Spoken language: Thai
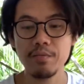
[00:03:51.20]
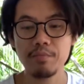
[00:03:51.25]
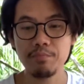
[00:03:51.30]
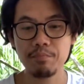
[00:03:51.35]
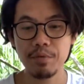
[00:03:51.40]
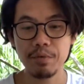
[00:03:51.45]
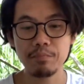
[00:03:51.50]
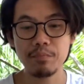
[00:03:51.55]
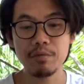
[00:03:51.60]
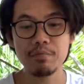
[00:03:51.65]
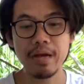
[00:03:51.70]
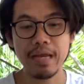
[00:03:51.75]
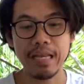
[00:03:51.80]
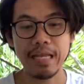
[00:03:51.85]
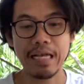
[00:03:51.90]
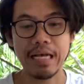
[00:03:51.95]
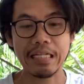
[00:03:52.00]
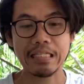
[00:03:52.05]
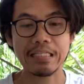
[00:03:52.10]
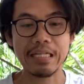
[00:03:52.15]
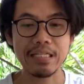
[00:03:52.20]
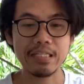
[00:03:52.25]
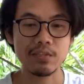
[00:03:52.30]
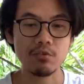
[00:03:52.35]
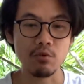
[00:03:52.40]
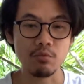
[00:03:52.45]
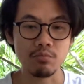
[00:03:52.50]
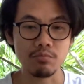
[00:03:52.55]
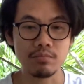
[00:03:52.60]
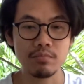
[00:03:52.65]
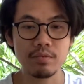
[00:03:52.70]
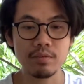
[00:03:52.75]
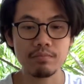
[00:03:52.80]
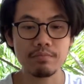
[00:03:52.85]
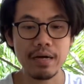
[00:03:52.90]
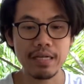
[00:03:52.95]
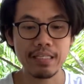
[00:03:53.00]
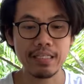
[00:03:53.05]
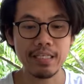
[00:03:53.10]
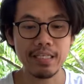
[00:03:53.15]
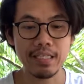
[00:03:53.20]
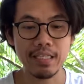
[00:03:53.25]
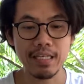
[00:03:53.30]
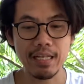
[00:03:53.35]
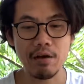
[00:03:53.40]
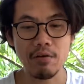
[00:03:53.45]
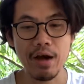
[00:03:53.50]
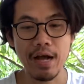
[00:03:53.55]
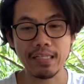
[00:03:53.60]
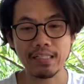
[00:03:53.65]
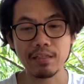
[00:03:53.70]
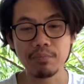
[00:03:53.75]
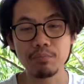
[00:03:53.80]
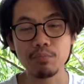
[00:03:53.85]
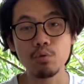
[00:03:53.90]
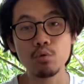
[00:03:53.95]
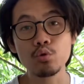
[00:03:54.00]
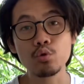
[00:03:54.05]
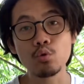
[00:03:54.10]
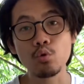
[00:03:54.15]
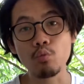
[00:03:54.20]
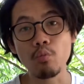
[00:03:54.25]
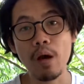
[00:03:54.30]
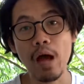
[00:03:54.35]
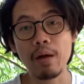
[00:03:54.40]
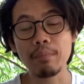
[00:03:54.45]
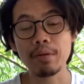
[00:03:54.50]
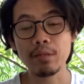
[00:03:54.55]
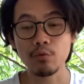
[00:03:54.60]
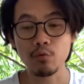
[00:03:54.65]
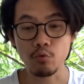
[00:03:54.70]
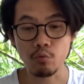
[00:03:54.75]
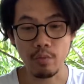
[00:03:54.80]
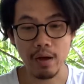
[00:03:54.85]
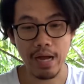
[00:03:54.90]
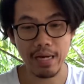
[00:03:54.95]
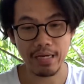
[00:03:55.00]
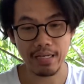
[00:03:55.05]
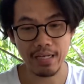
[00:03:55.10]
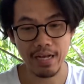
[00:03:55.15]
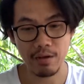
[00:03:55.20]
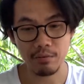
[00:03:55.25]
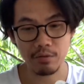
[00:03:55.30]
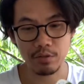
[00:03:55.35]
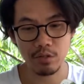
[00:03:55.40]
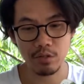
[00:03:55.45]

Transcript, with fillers: เป็นมือใหม่ในการสะสมบางที เราอาจจะพูดถูกบ้างไม่ถูกบ้างนะครับ